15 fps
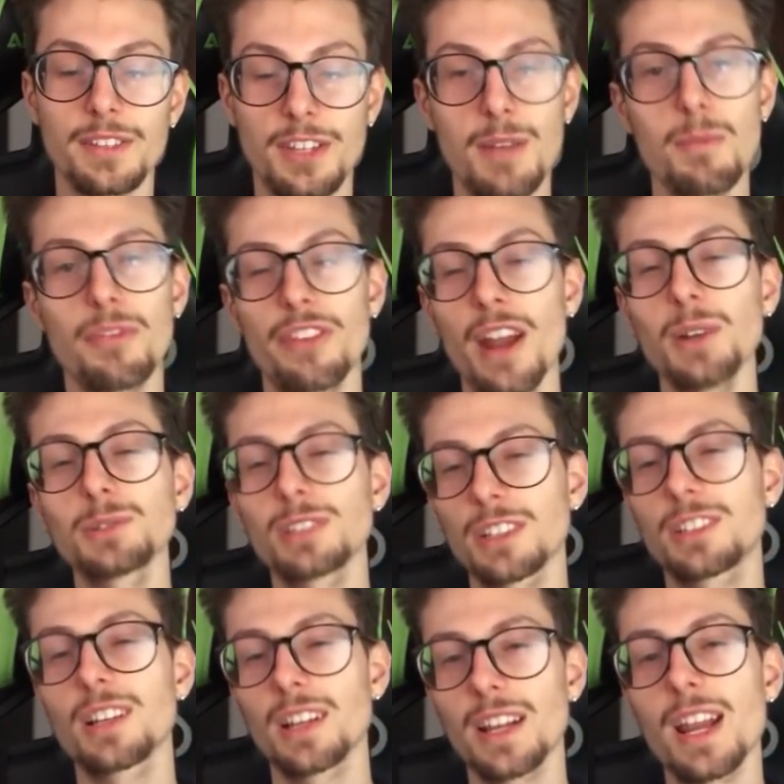diciamo, Fraus ha
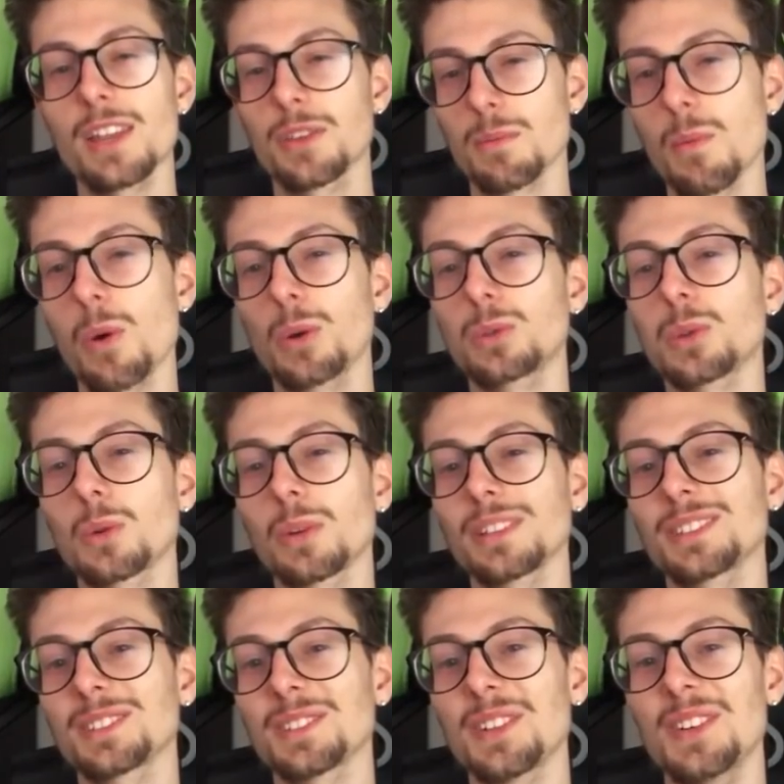accelerato molto
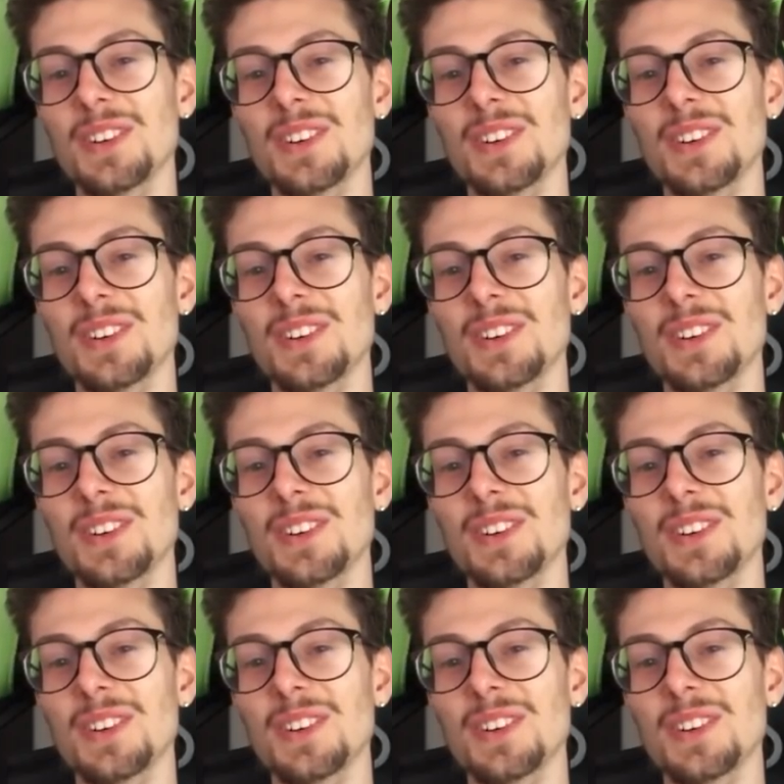questo.